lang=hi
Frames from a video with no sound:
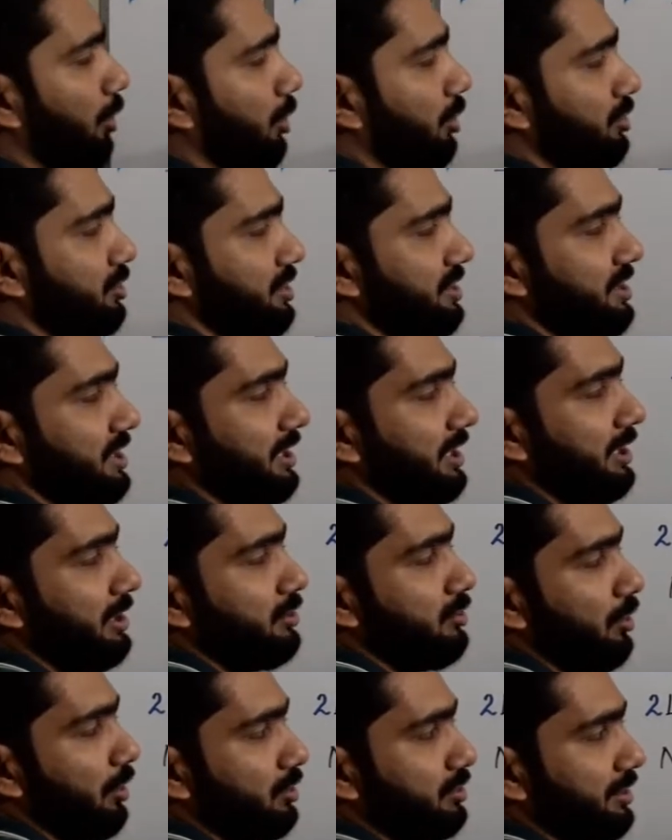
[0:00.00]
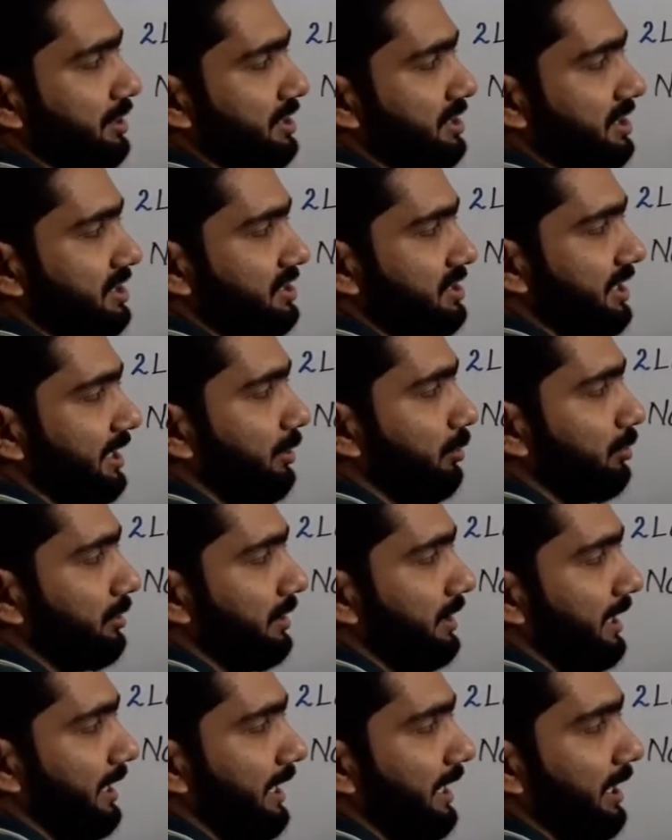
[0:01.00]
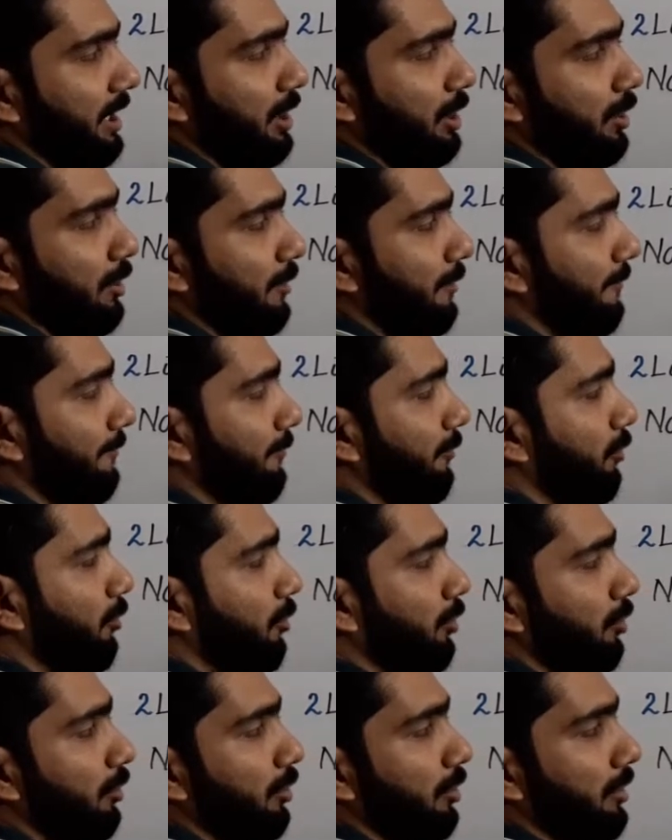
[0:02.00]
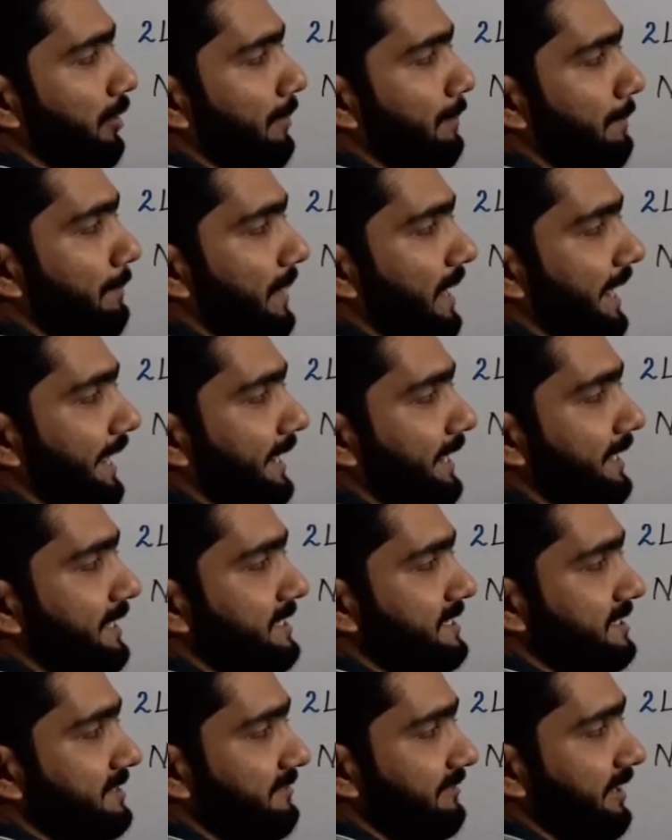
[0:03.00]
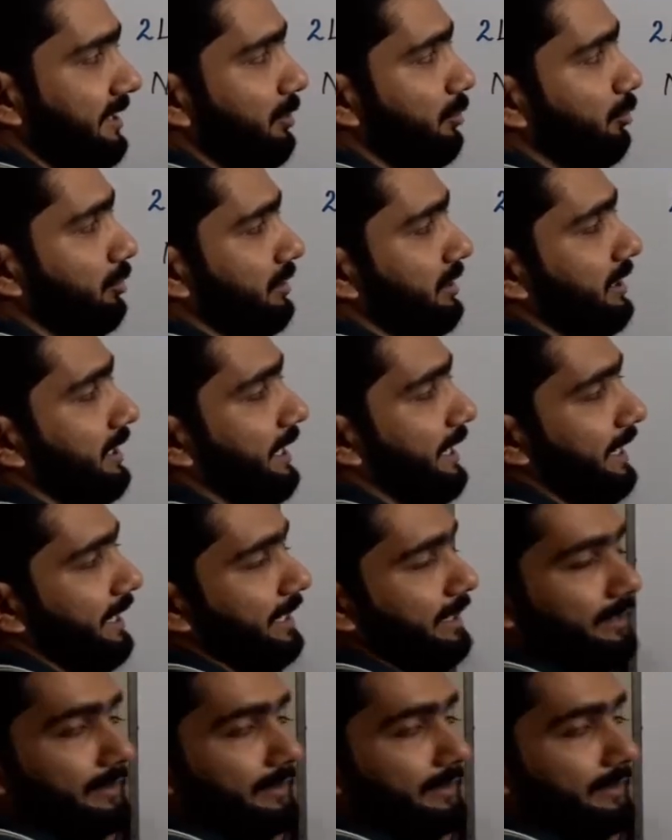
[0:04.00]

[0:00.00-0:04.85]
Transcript: ऑक्सीजन की जो ऑक्सीडेशन स्टेट होती है वो माइनस वन होती है